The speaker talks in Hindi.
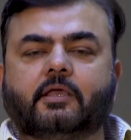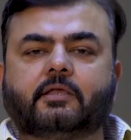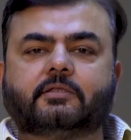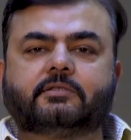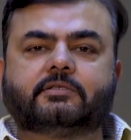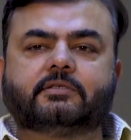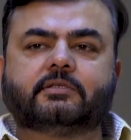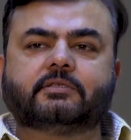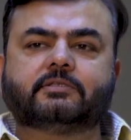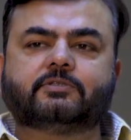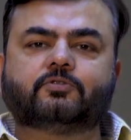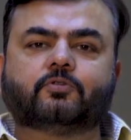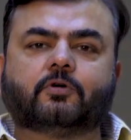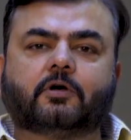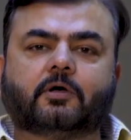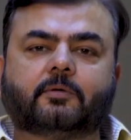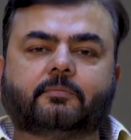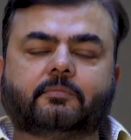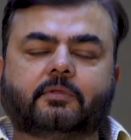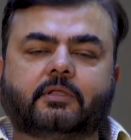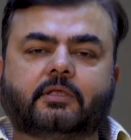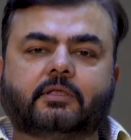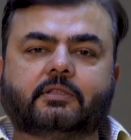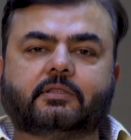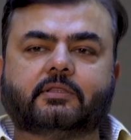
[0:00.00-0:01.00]
एक चीज़ जो
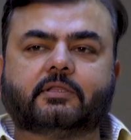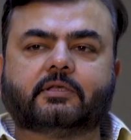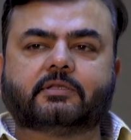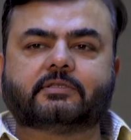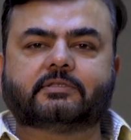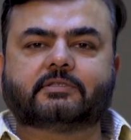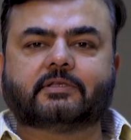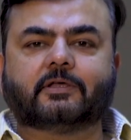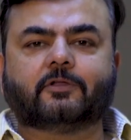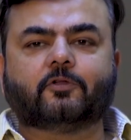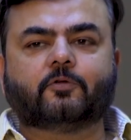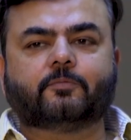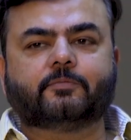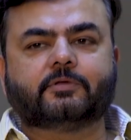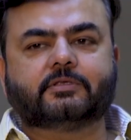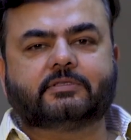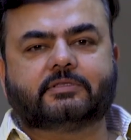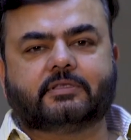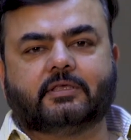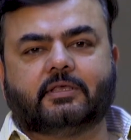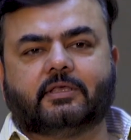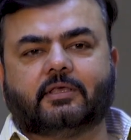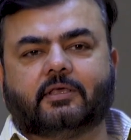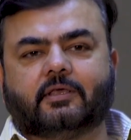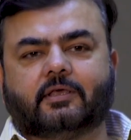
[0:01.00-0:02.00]
हमने इन दस सालों में
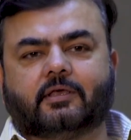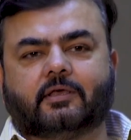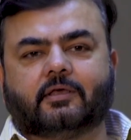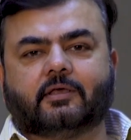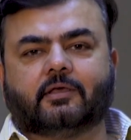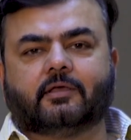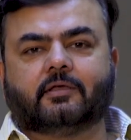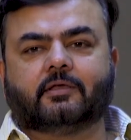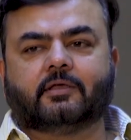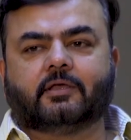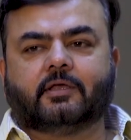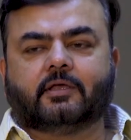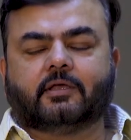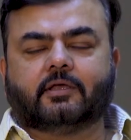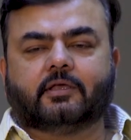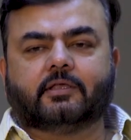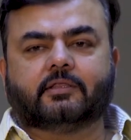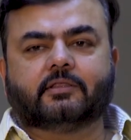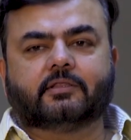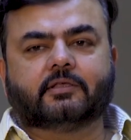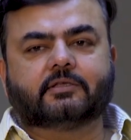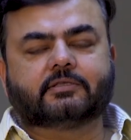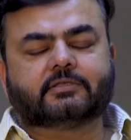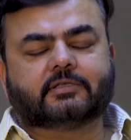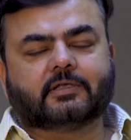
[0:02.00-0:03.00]
सीखी है
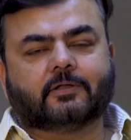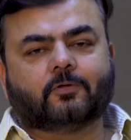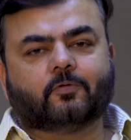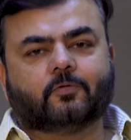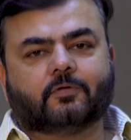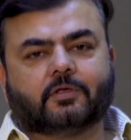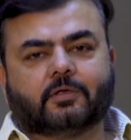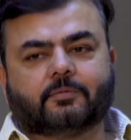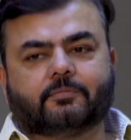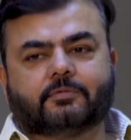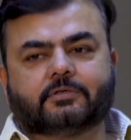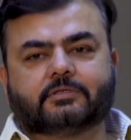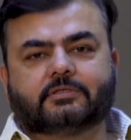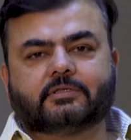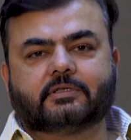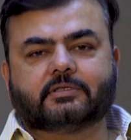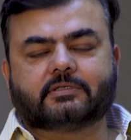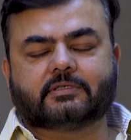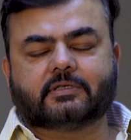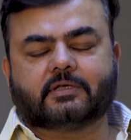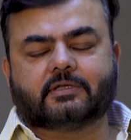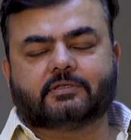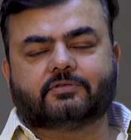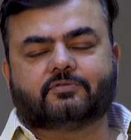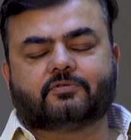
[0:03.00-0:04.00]
इन दस सालों के
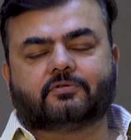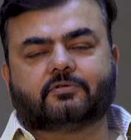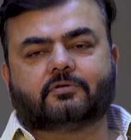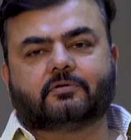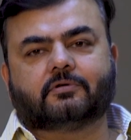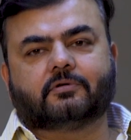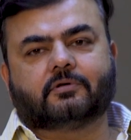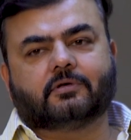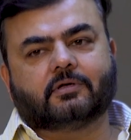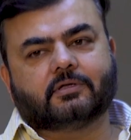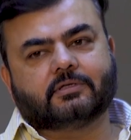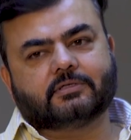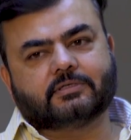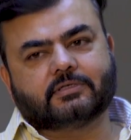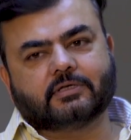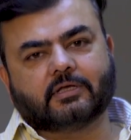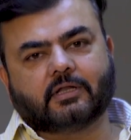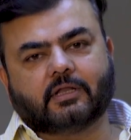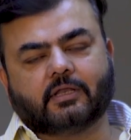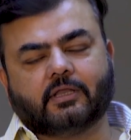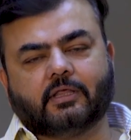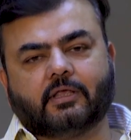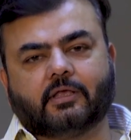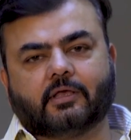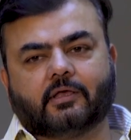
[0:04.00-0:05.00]
बिजनेस का जो
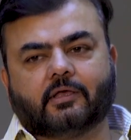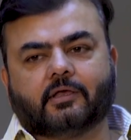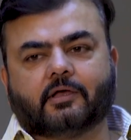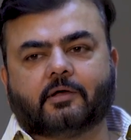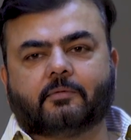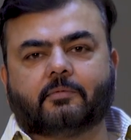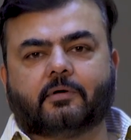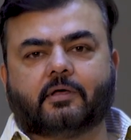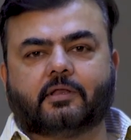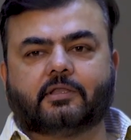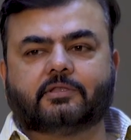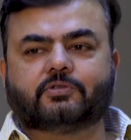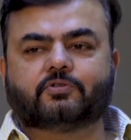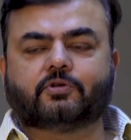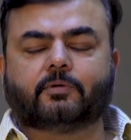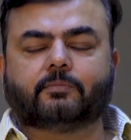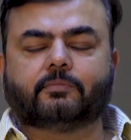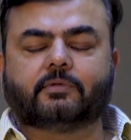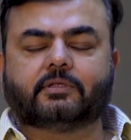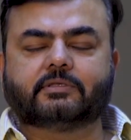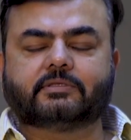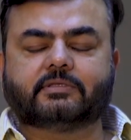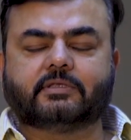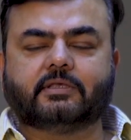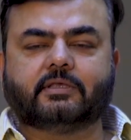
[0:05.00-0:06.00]
जर्नी है हमारी जो
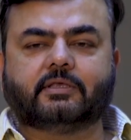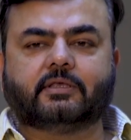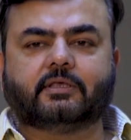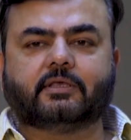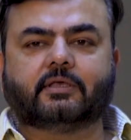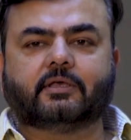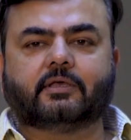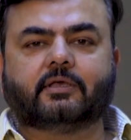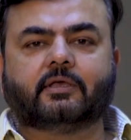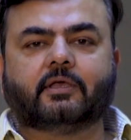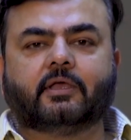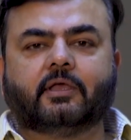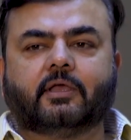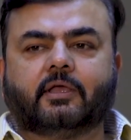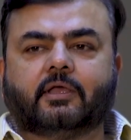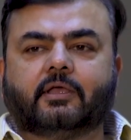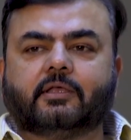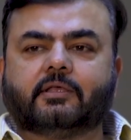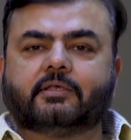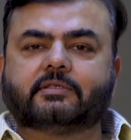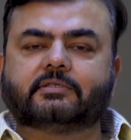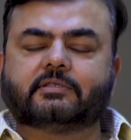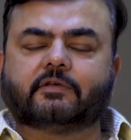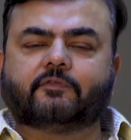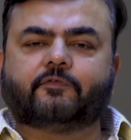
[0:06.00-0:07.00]
हमने सीखी है
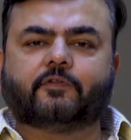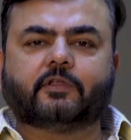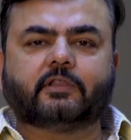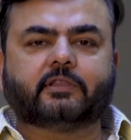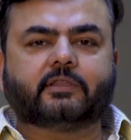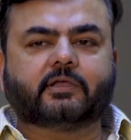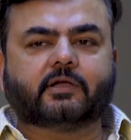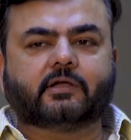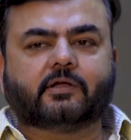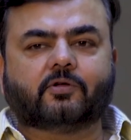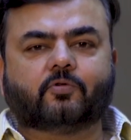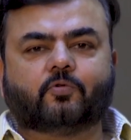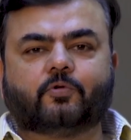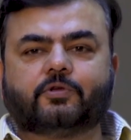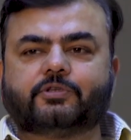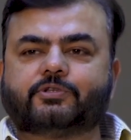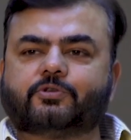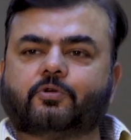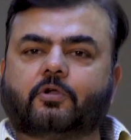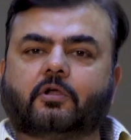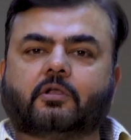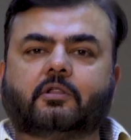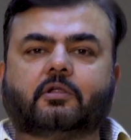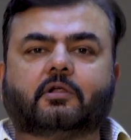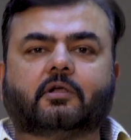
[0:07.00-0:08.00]
कि सफलता का कोई
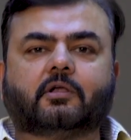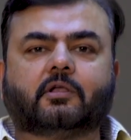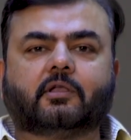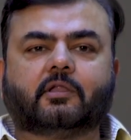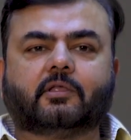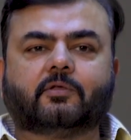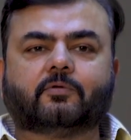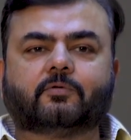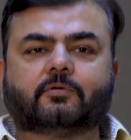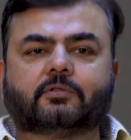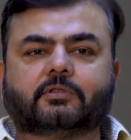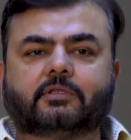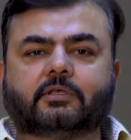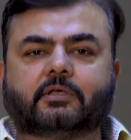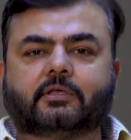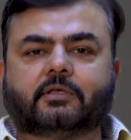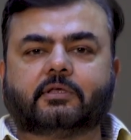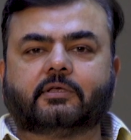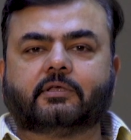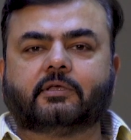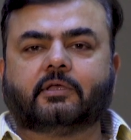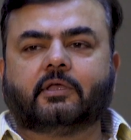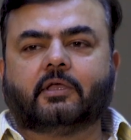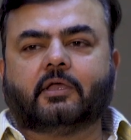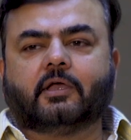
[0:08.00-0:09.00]
शॉर्टकट नहीं होता
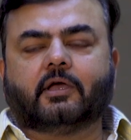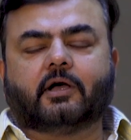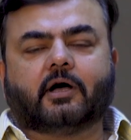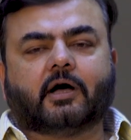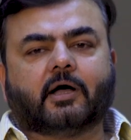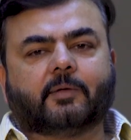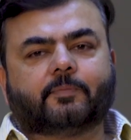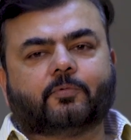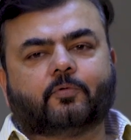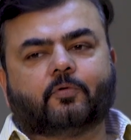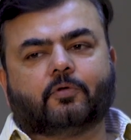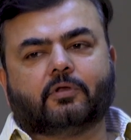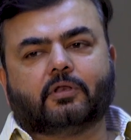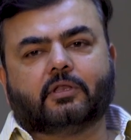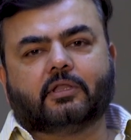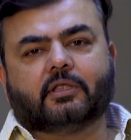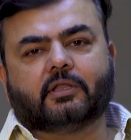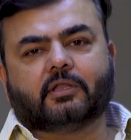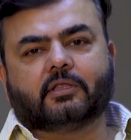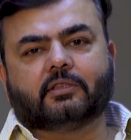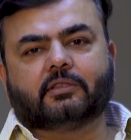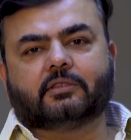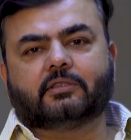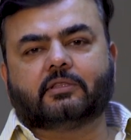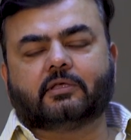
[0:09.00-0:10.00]
है आपको
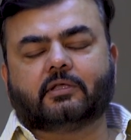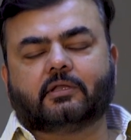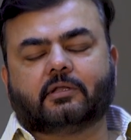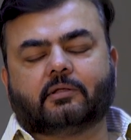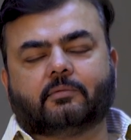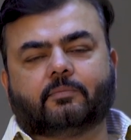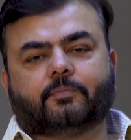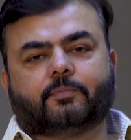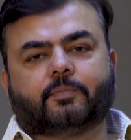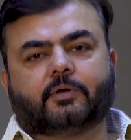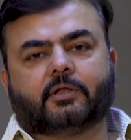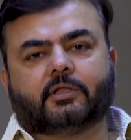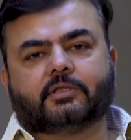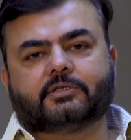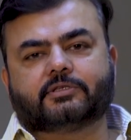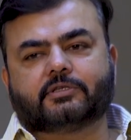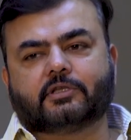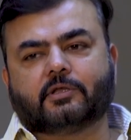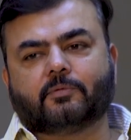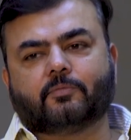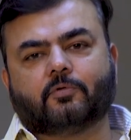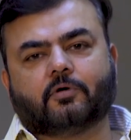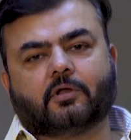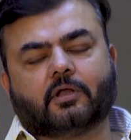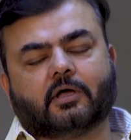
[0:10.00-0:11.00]
निरंतर
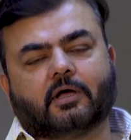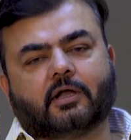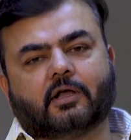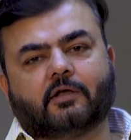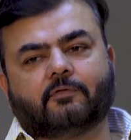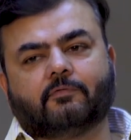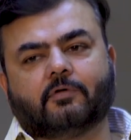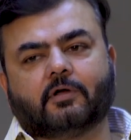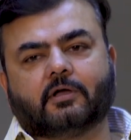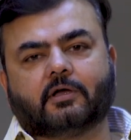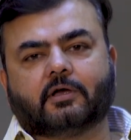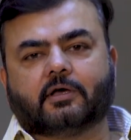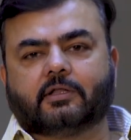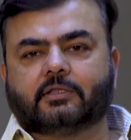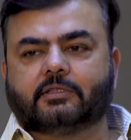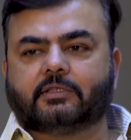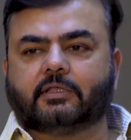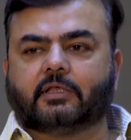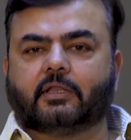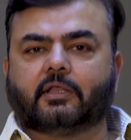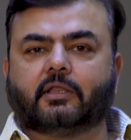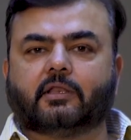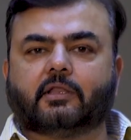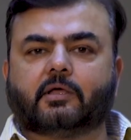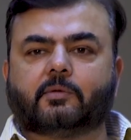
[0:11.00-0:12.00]
परिश्रम और हार्डवर्क
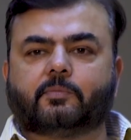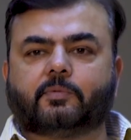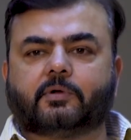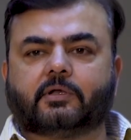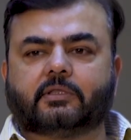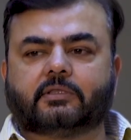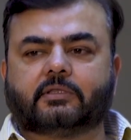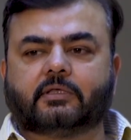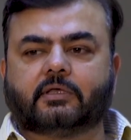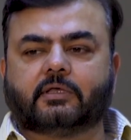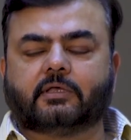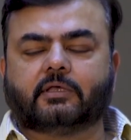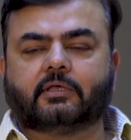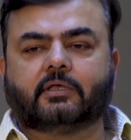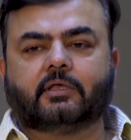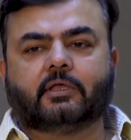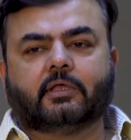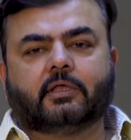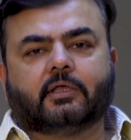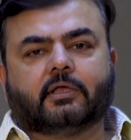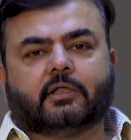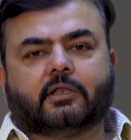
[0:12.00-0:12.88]
करते रहना पड़ता है